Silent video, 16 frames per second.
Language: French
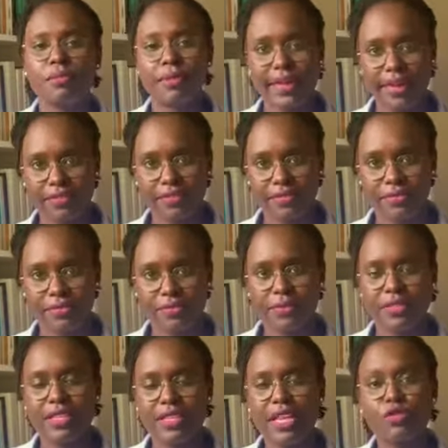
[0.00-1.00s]
Bref,
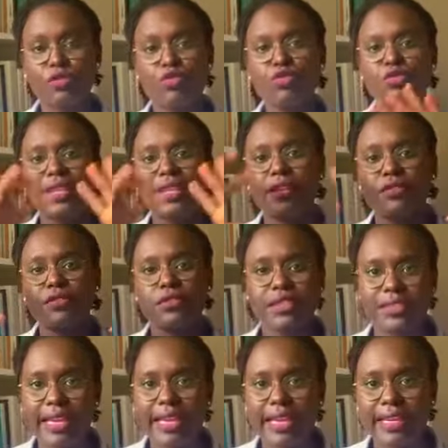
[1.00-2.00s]
parce qu'il y a toute une
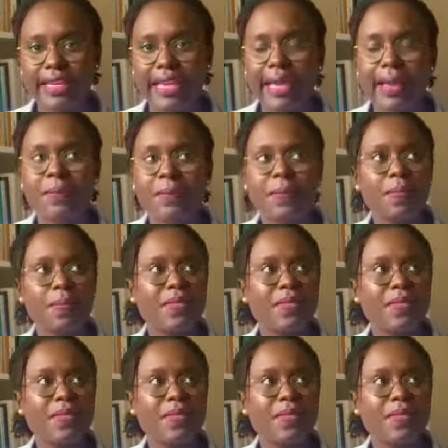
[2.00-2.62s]
industrie derrière.